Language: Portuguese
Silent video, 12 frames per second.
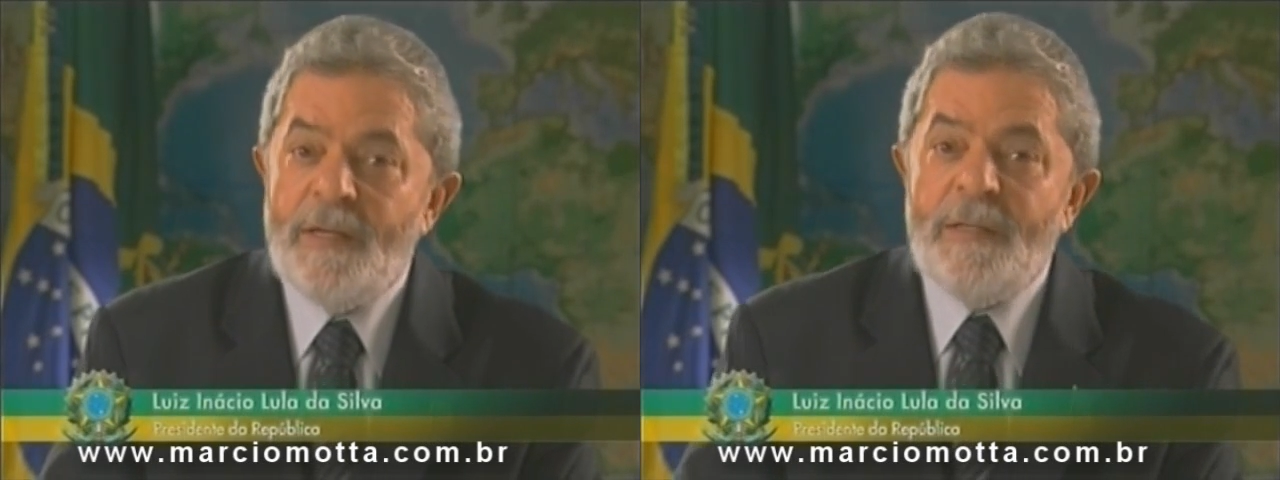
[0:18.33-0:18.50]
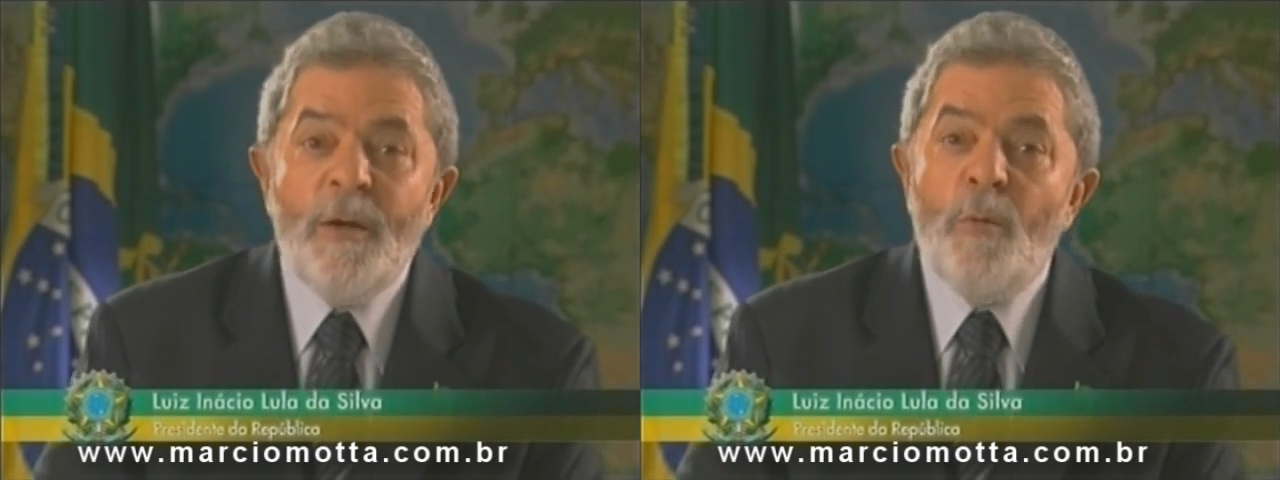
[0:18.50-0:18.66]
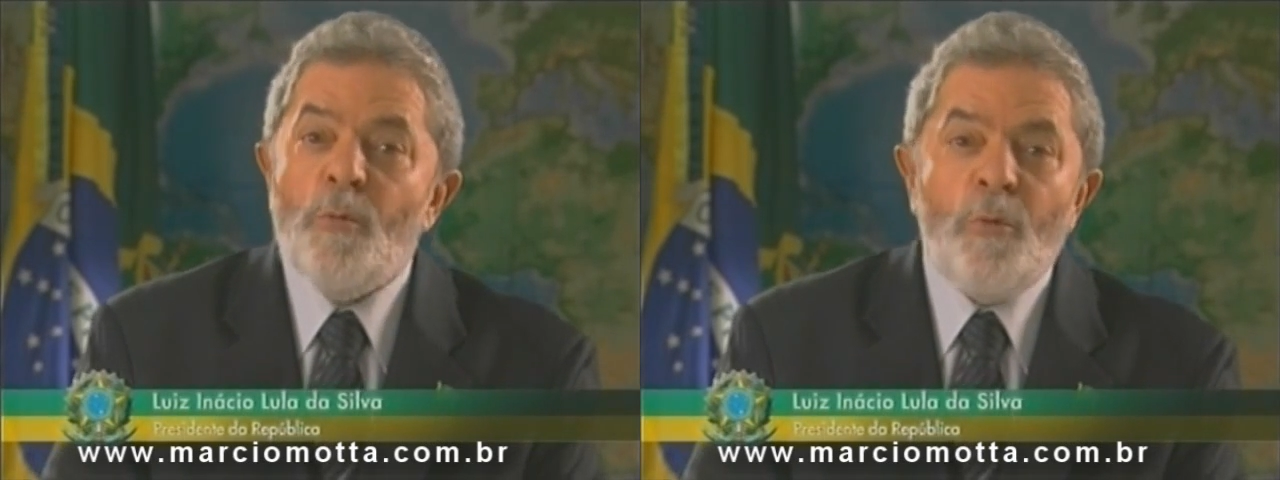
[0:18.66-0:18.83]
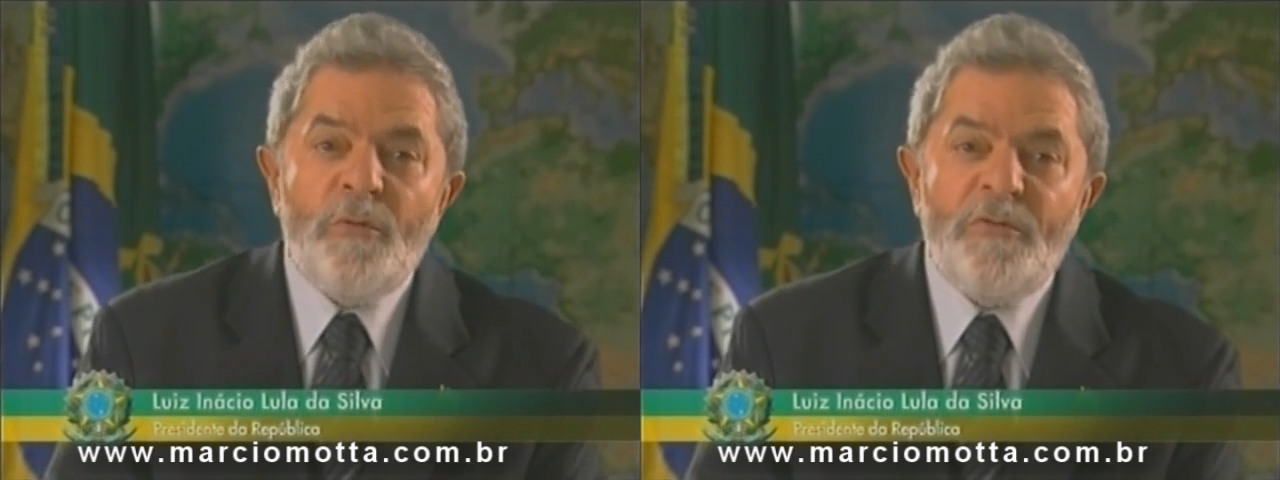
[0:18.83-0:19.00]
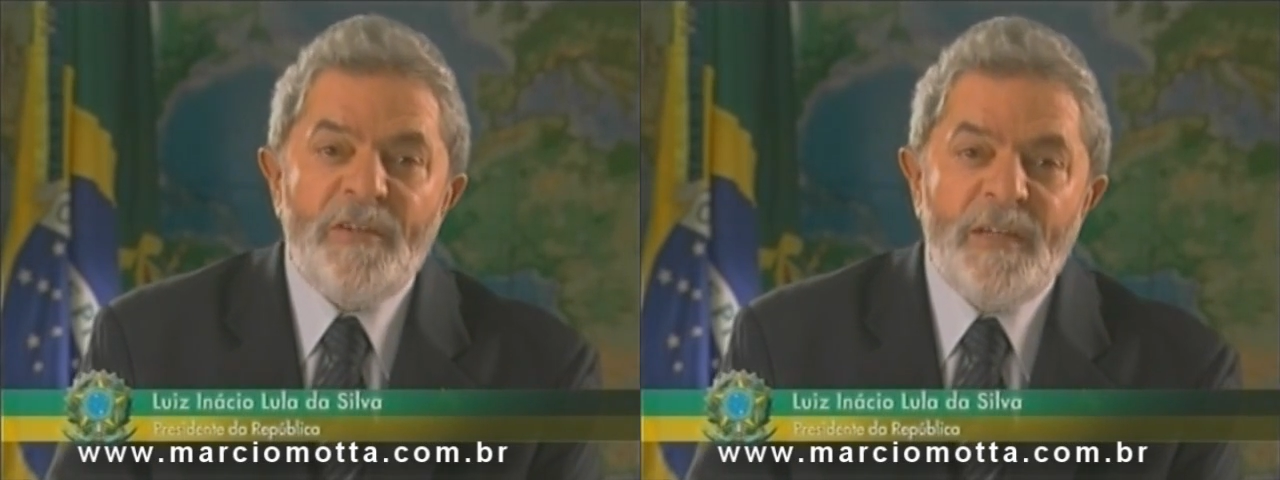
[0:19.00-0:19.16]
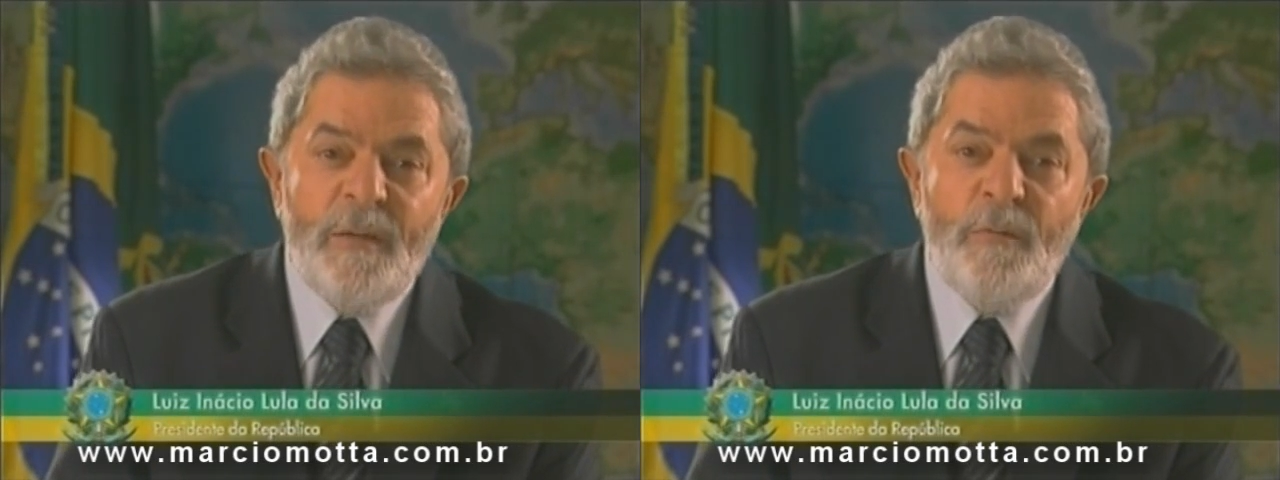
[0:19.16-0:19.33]
Não
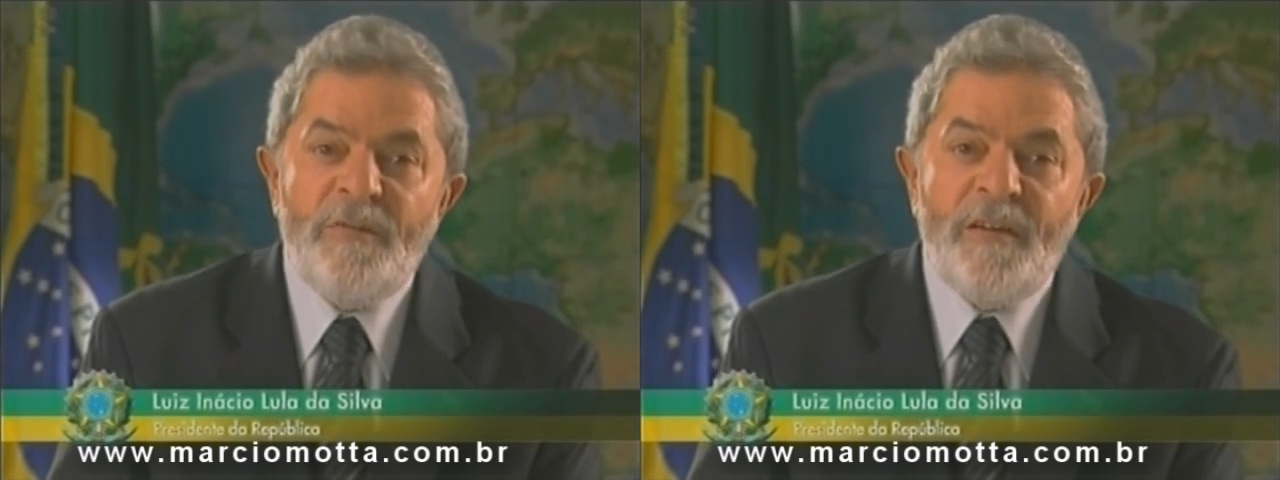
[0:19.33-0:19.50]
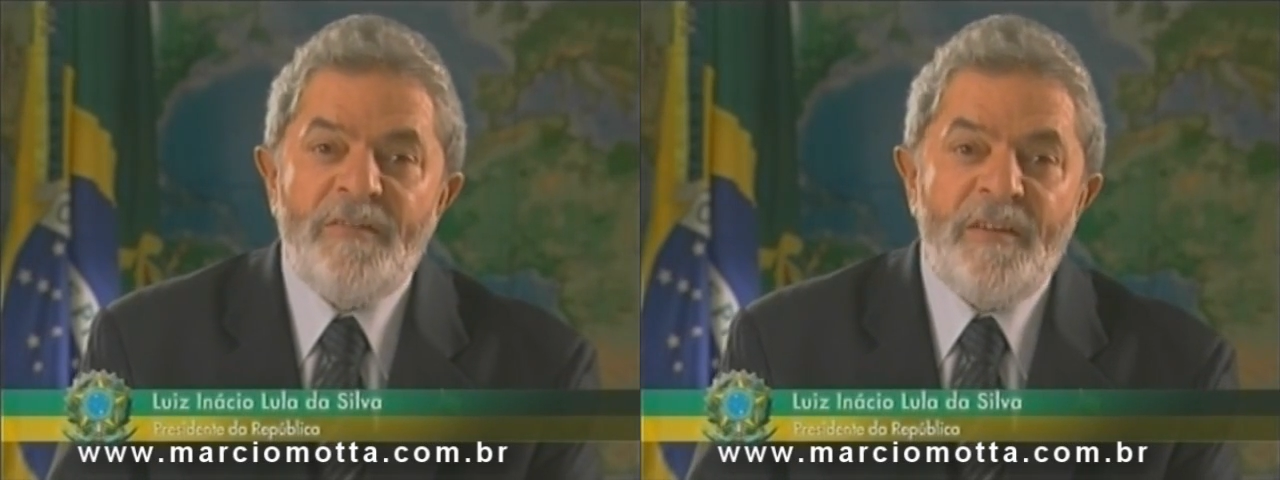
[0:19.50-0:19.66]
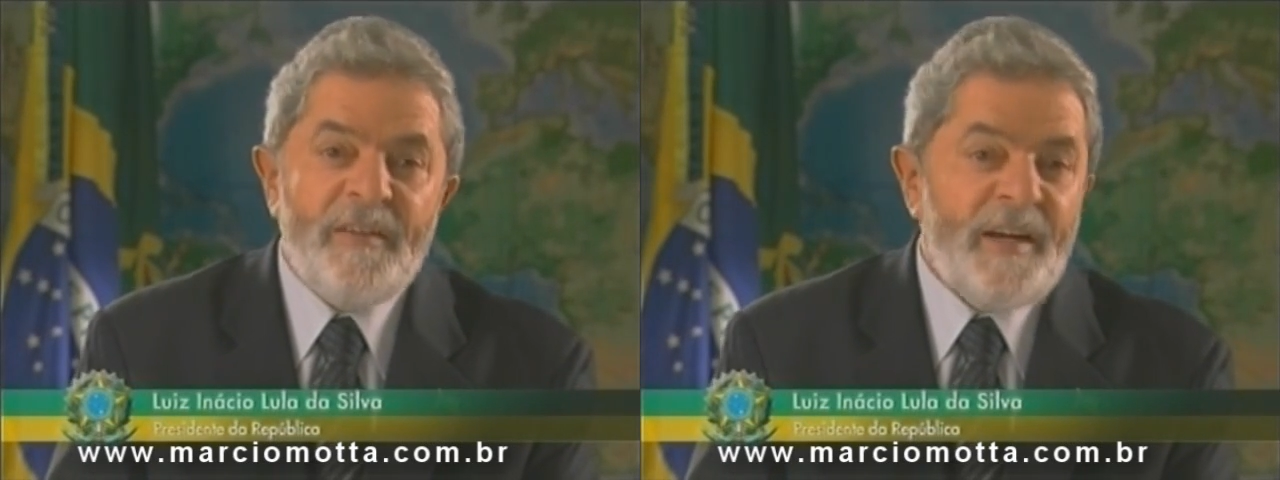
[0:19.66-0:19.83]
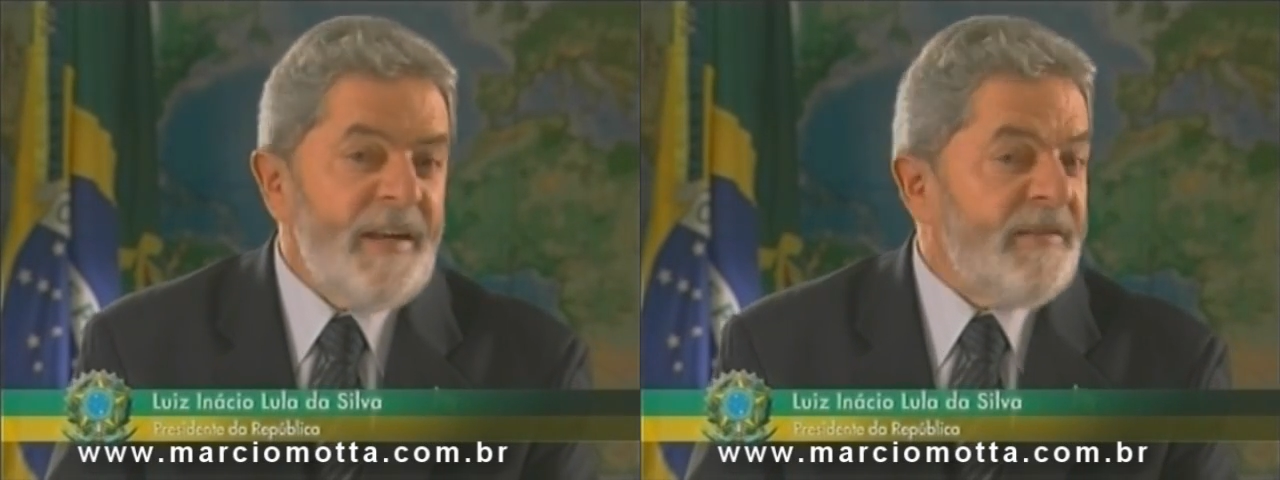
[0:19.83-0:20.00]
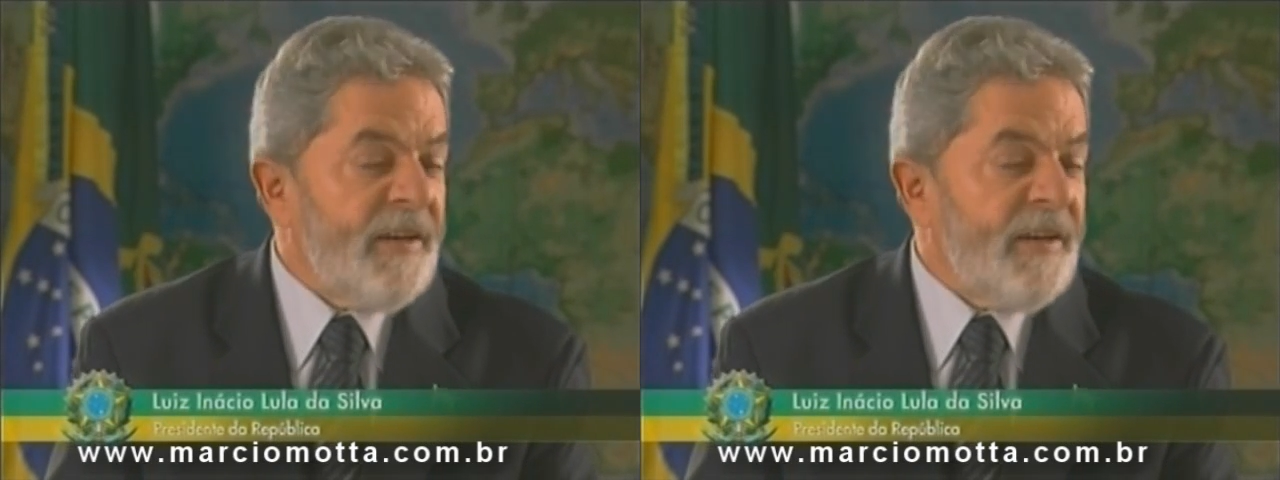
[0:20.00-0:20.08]
conseguimos aceitar a